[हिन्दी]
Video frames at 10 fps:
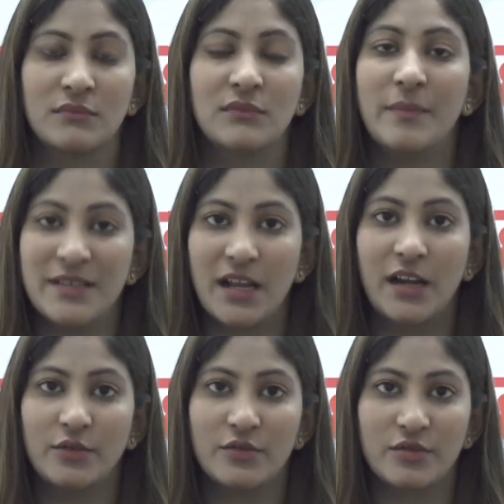
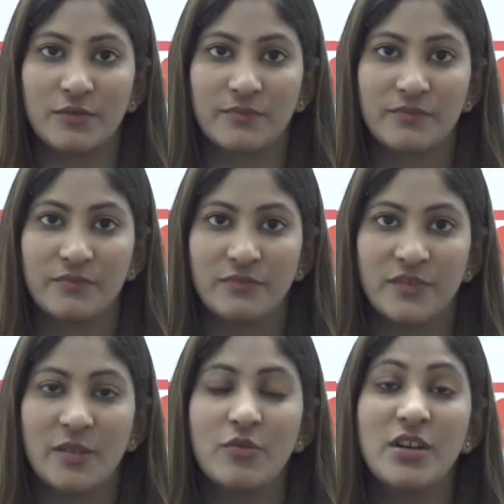नमस्कार दोस्तों
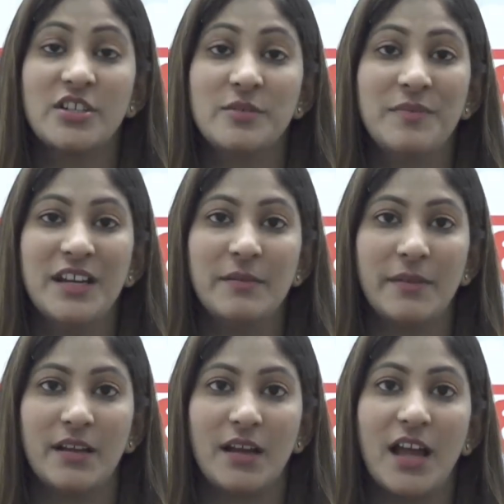जम्मू कश्मीर
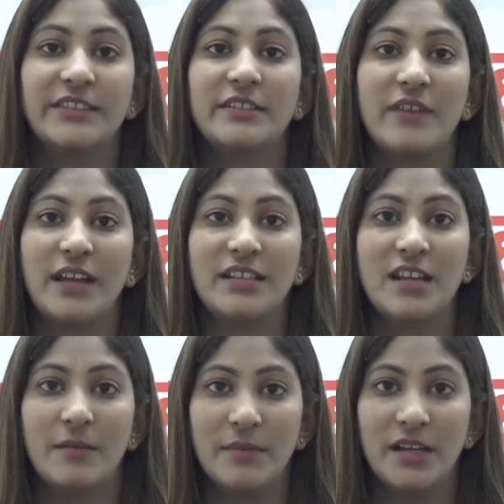में आतंकवादी
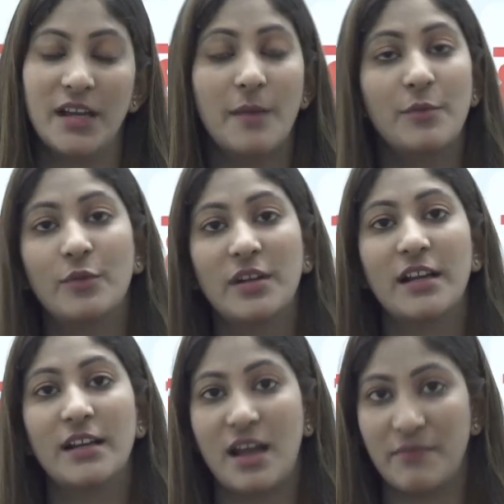हमले अब रुकने
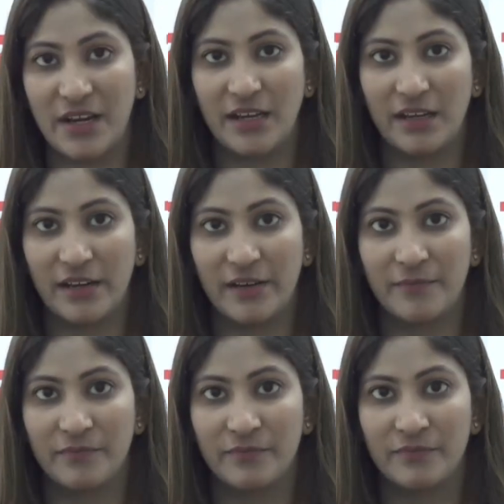का नाम नहीं ले रहे हैं
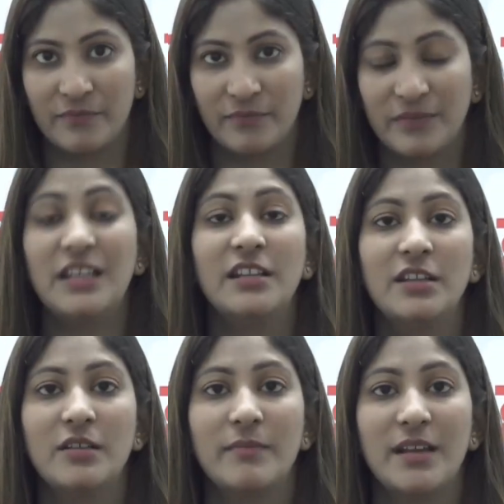तीन
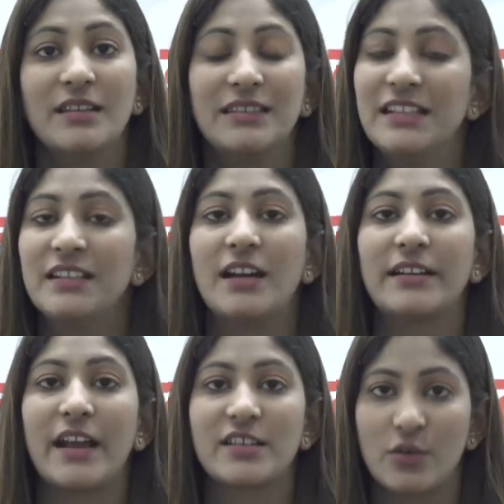दिन में तीन
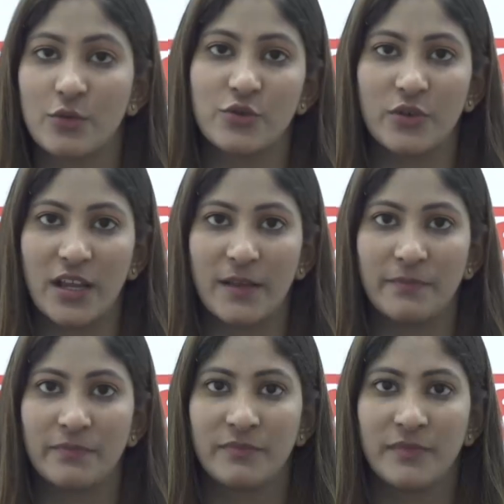अटैक्स हो चुके हैं
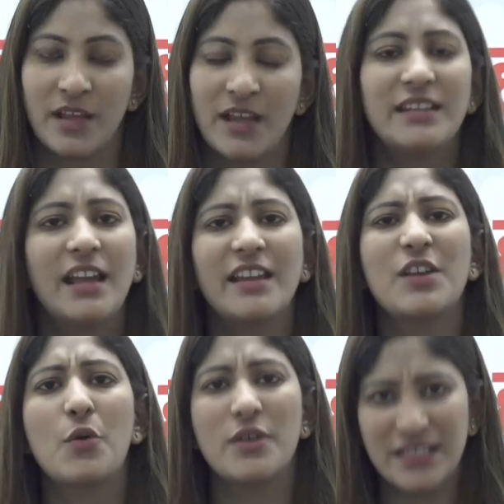क्या ये
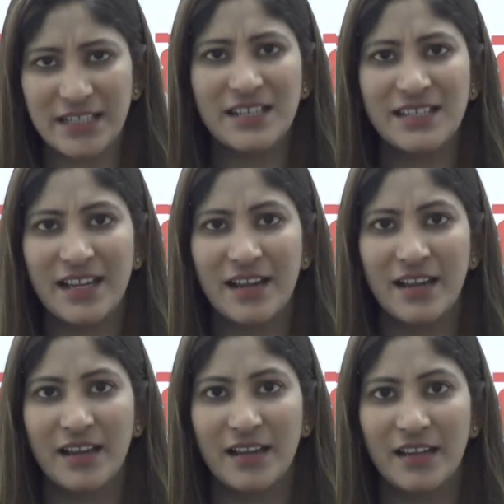कोइंसिडेंस है
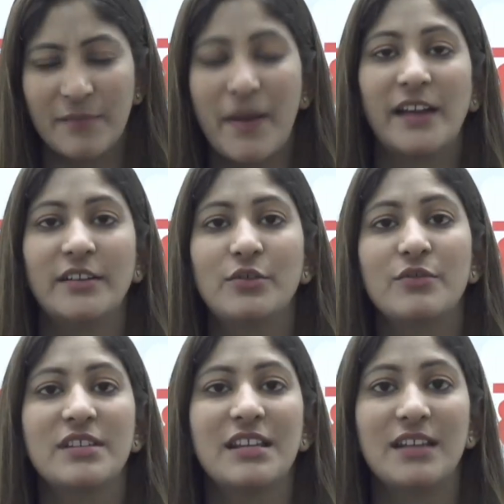कि भारत
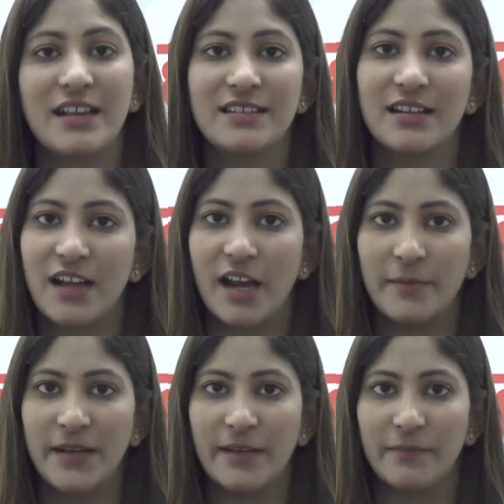को उसकी नई सरकार
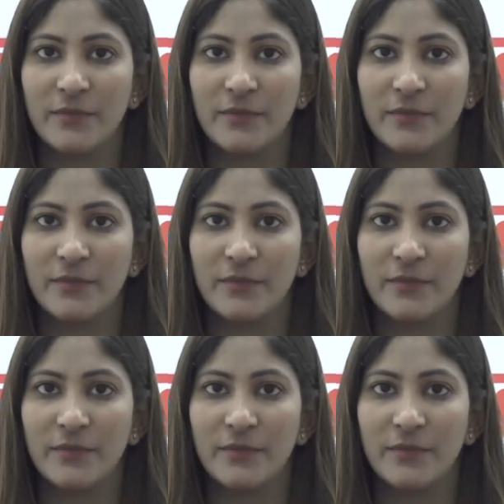मिली